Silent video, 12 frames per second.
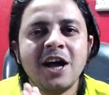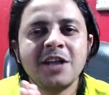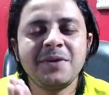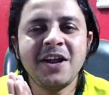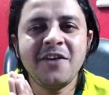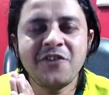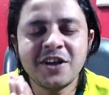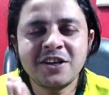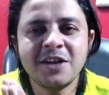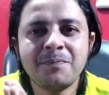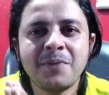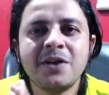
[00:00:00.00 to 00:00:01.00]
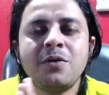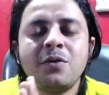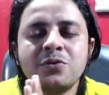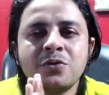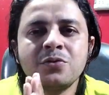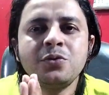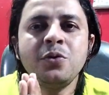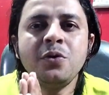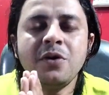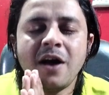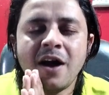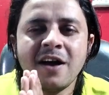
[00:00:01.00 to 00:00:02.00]
आज मेरा फैशन पर और दोस्तों
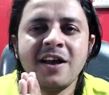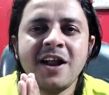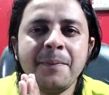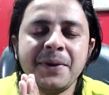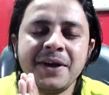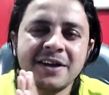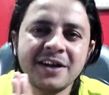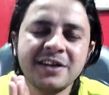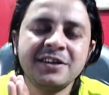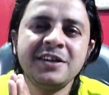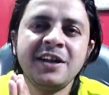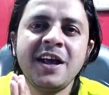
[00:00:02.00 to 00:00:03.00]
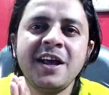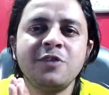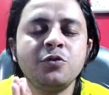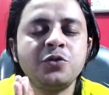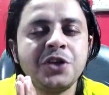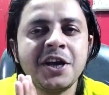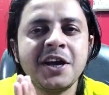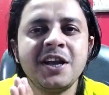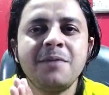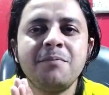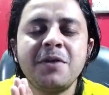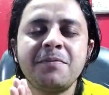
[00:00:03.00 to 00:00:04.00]
अगर आप इंटरेस्टेड हैं तो दिए
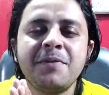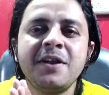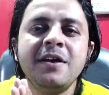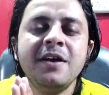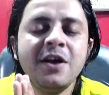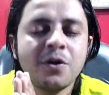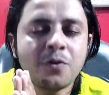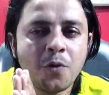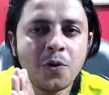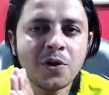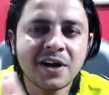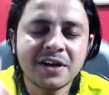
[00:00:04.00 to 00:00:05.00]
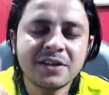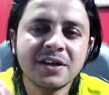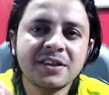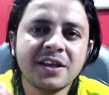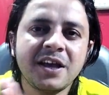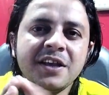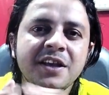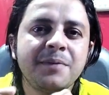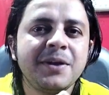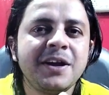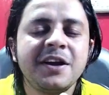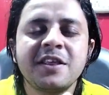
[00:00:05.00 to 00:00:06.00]
गए नंबर पर कॉल कर सकते हैं
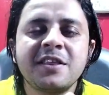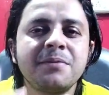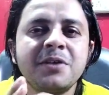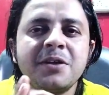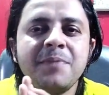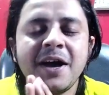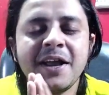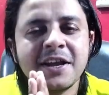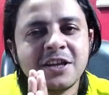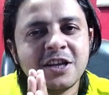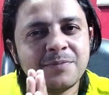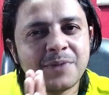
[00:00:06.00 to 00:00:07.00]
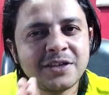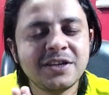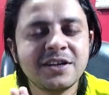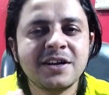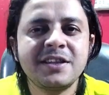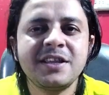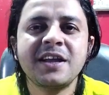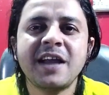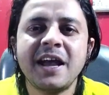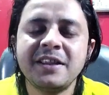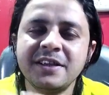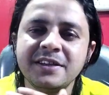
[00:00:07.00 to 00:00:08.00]
या मैंने डिस्क्रिप्शन में हर एक चीज़ मेंशन कर दिया
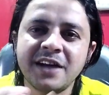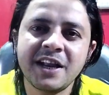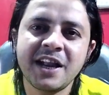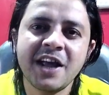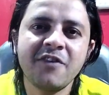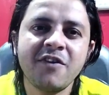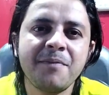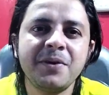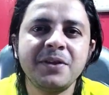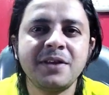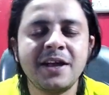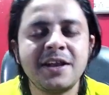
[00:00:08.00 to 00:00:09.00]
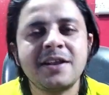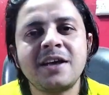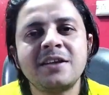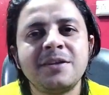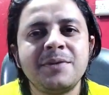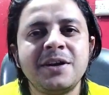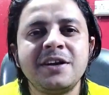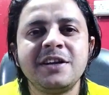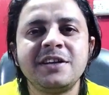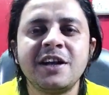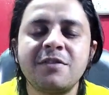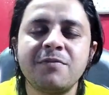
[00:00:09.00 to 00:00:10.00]
कैसे जाना है वहाँ पे सारे रास्ते मैंने
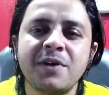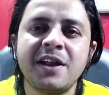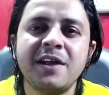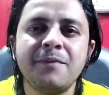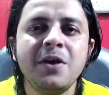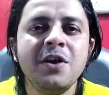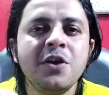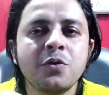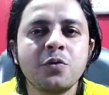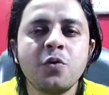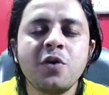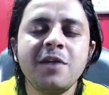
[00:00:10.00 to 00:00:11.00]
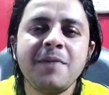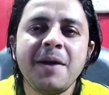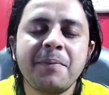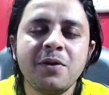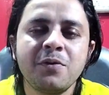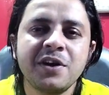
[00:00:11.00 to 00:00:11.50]
डिटेल्स वगैरह गूगल मैप के